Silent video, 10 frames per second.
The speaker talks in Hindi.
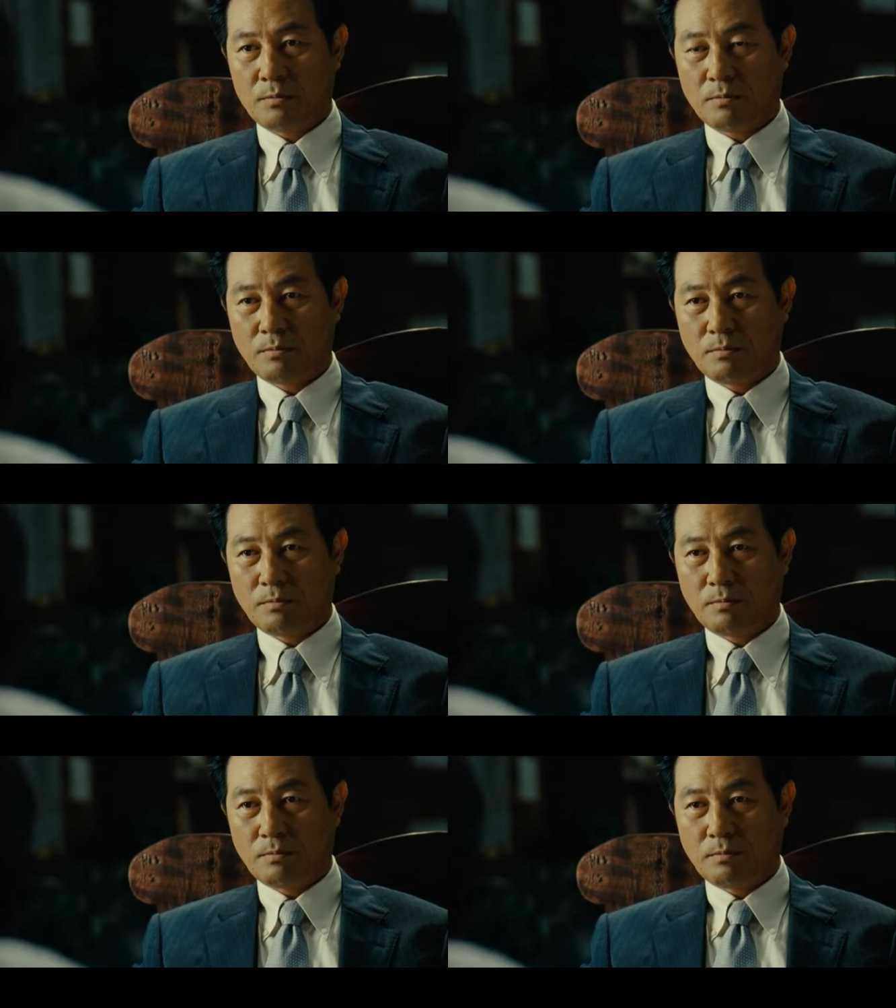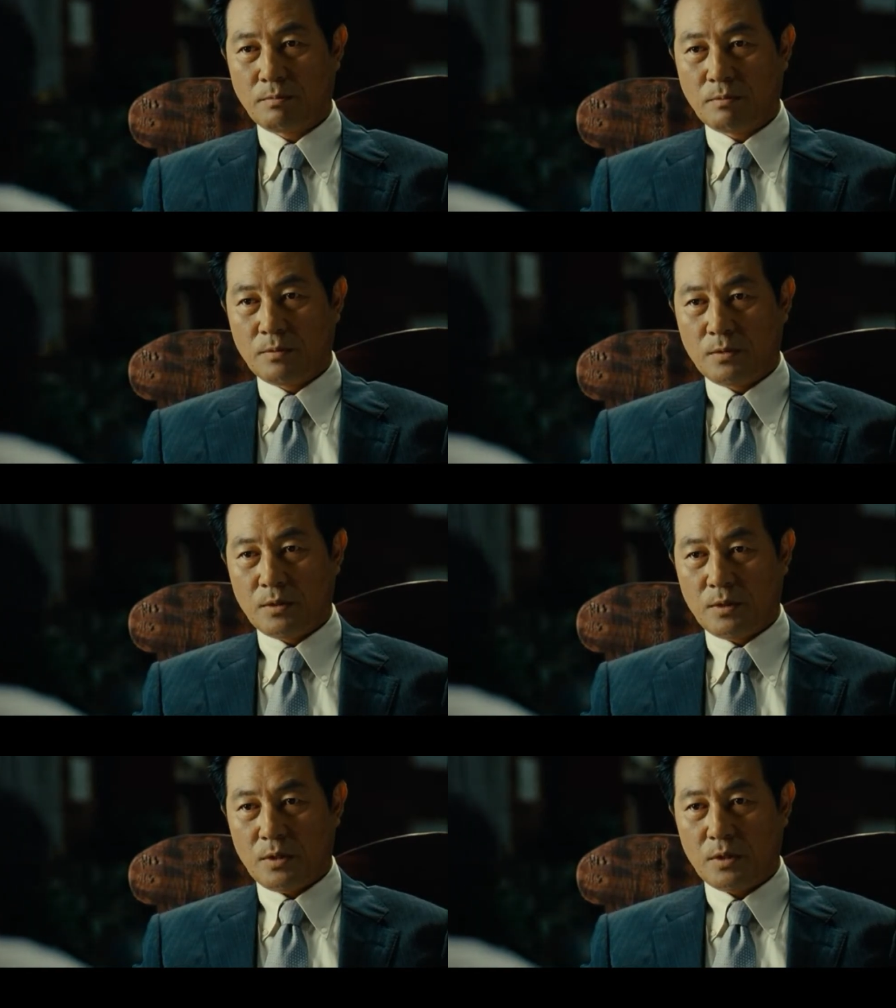नहीं है तुम हमें
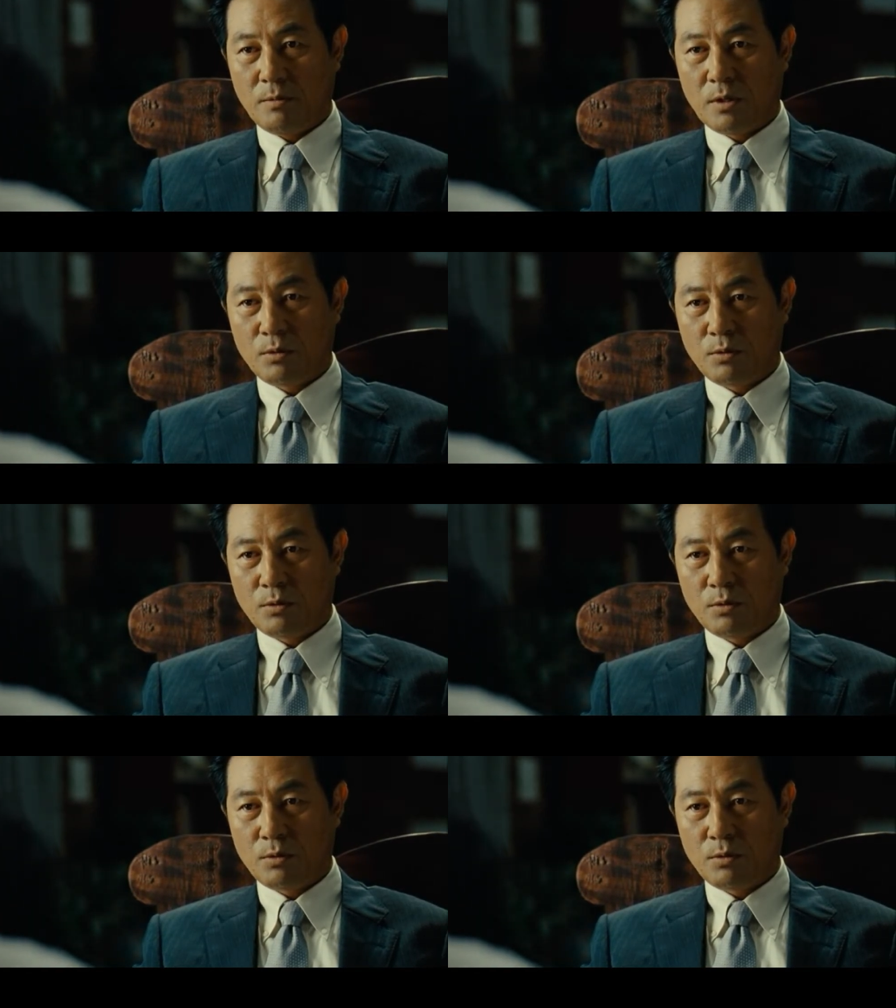उसे यहाँ से ले